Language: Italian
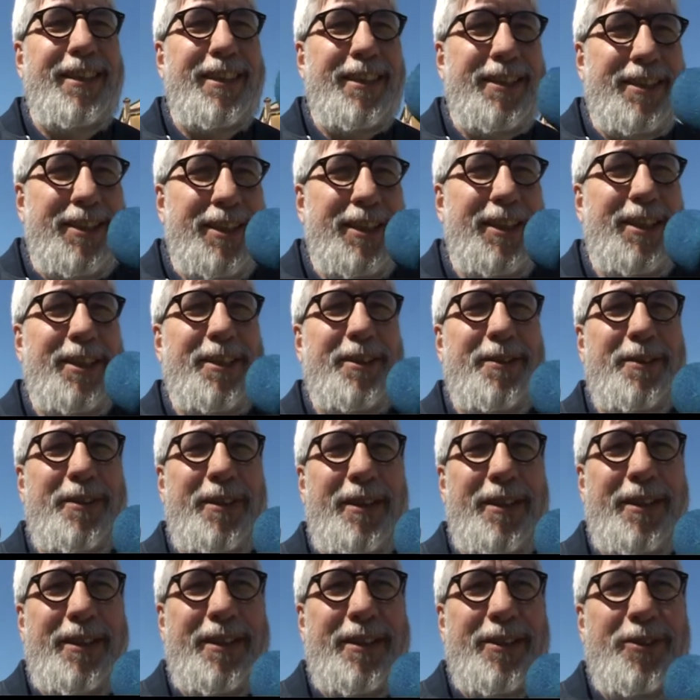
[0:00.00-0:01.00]
Sì,
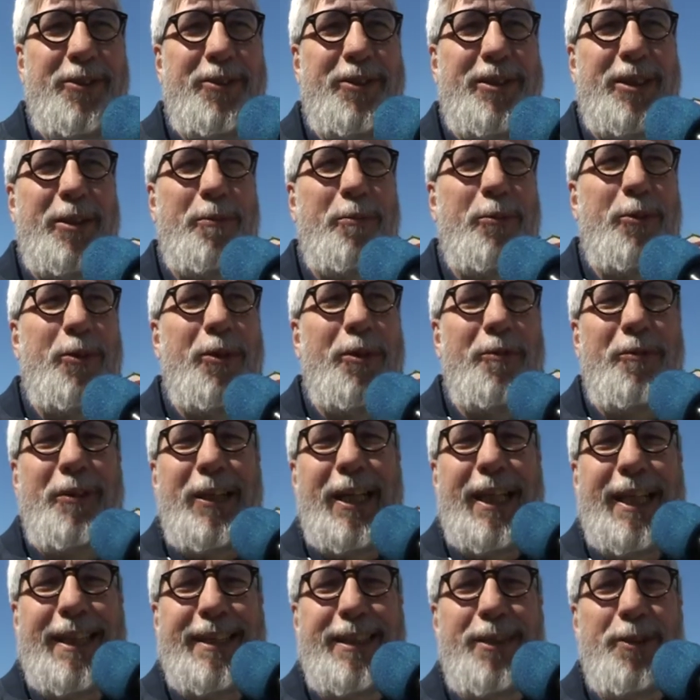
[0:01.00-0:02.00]
eh, noi siamo a
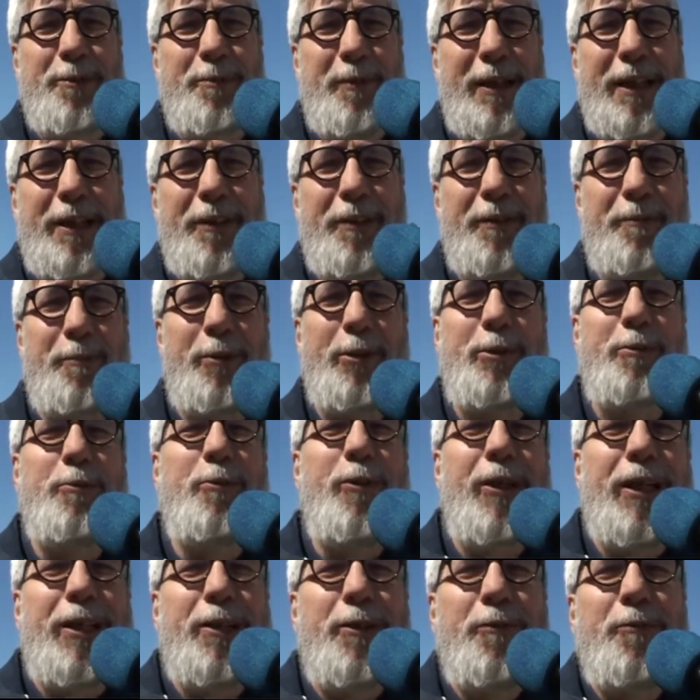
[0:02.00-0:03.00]
Venezia, ormai il
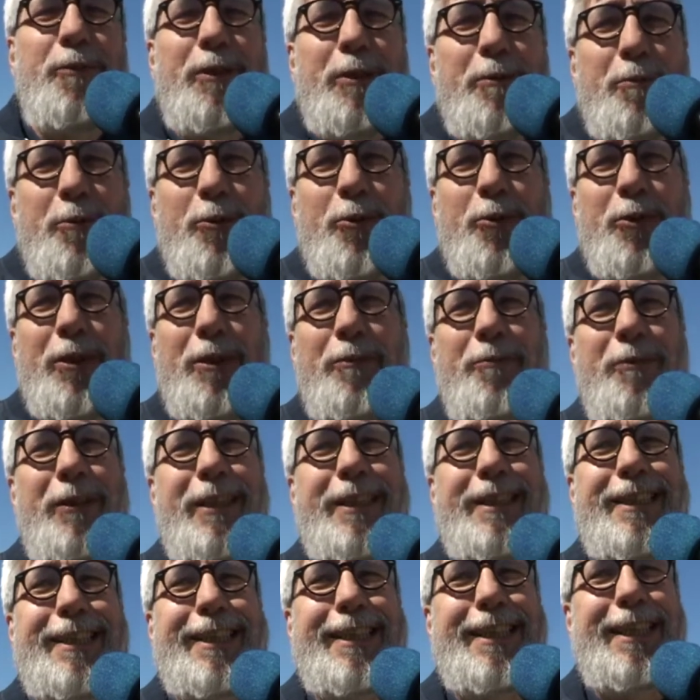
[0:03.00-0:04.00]
prossimo anno faremo la
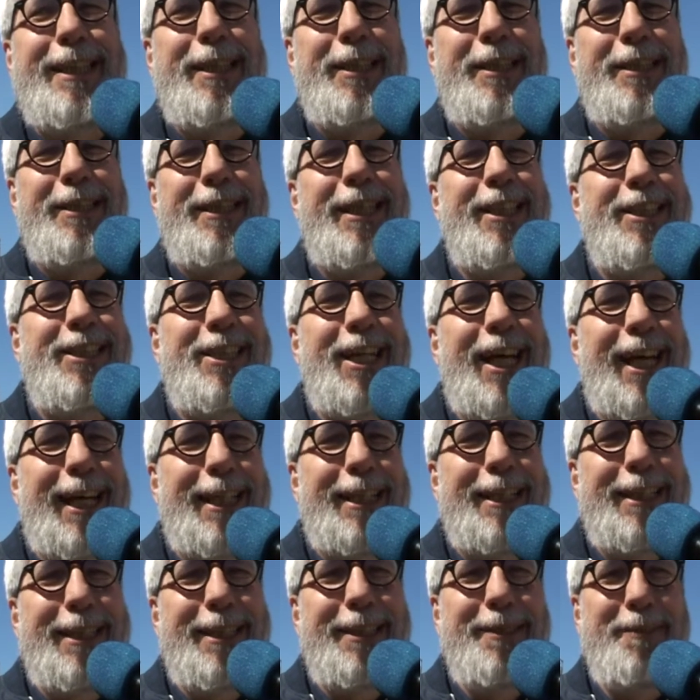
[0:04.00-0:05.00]
festa dei dieci
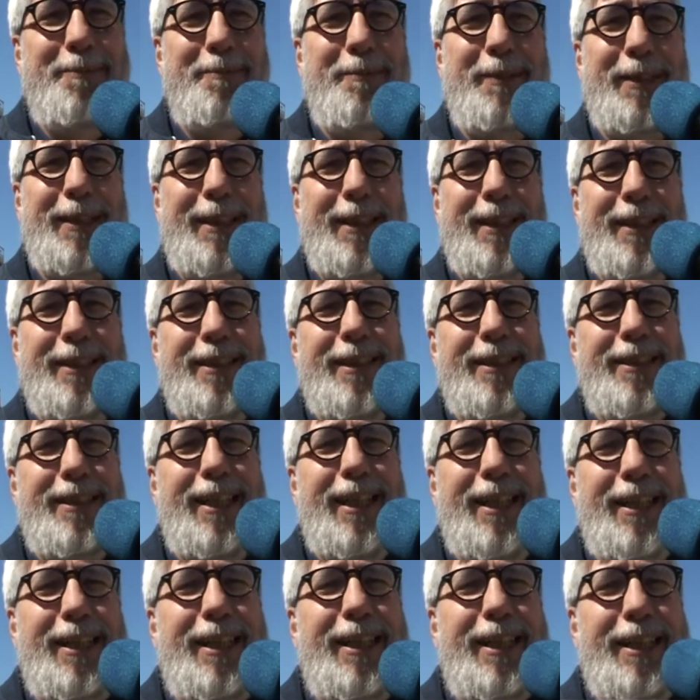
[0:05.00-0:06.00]
anni, perché è dieci
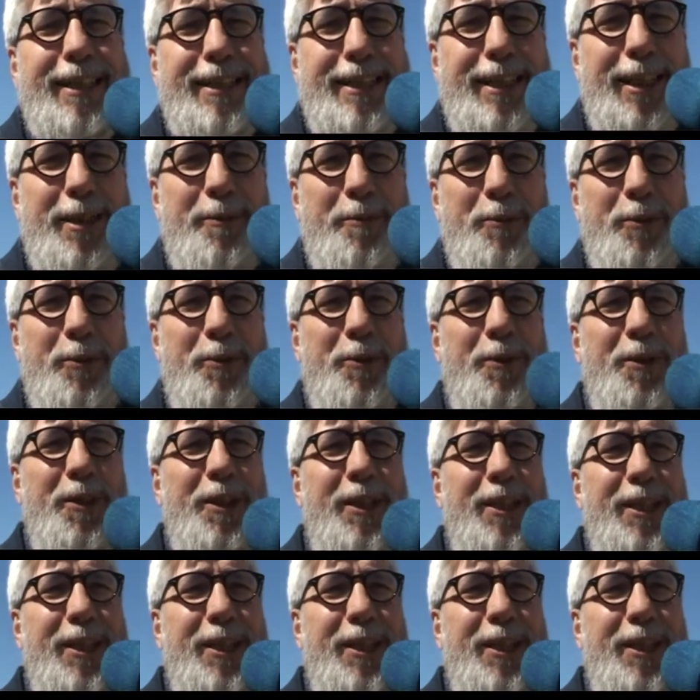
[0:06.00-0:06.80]
anni che siamo